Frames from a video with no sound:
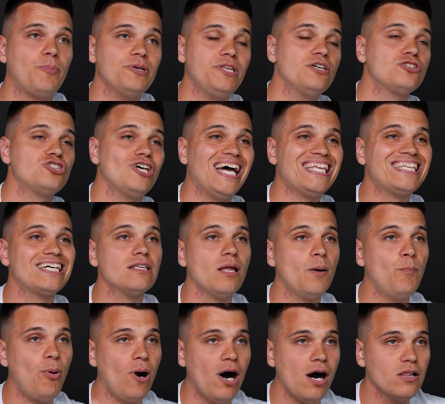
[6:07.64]
подъезжает
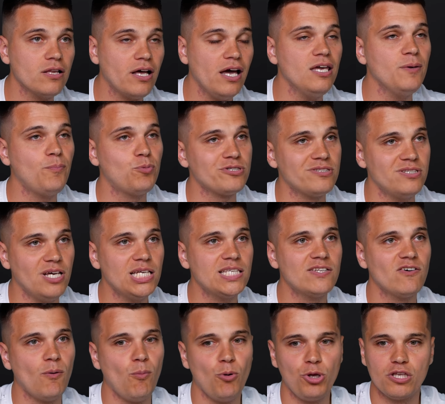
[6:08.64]
глобалка, и после
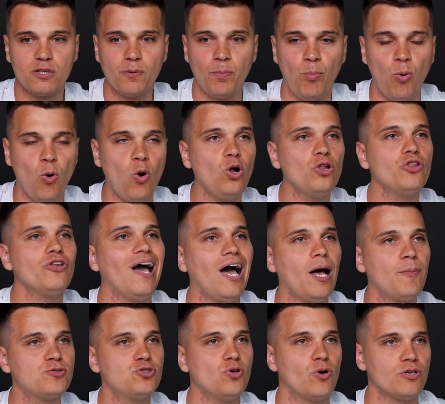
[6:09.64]
этого будет полный
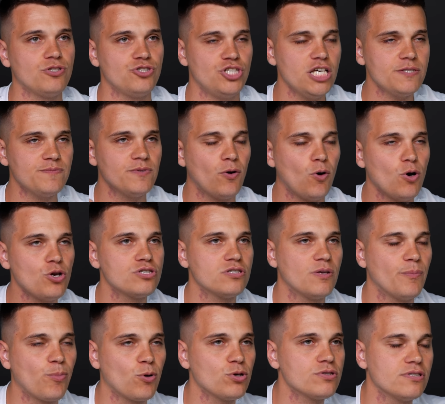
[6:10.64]
обзор. Сейчас мне хочется
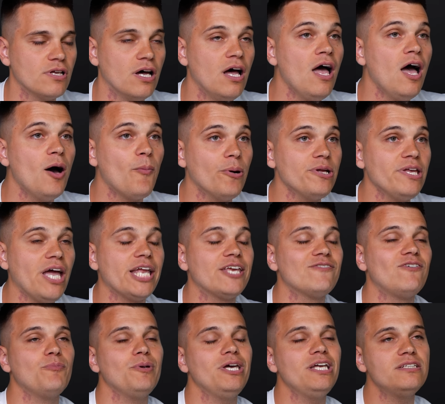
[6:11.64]
просто понять,
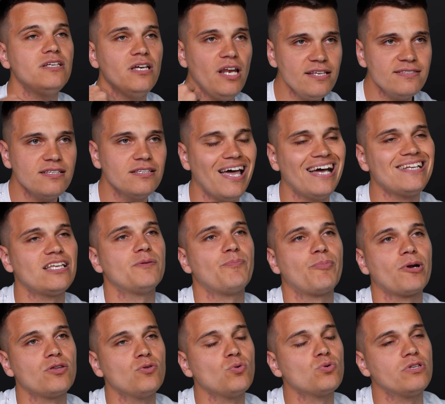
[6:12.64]
вам интересен этот
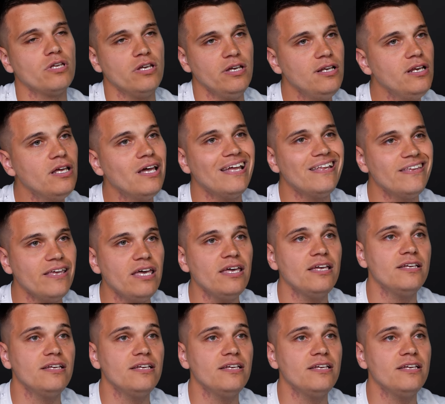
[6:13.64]
продукт или не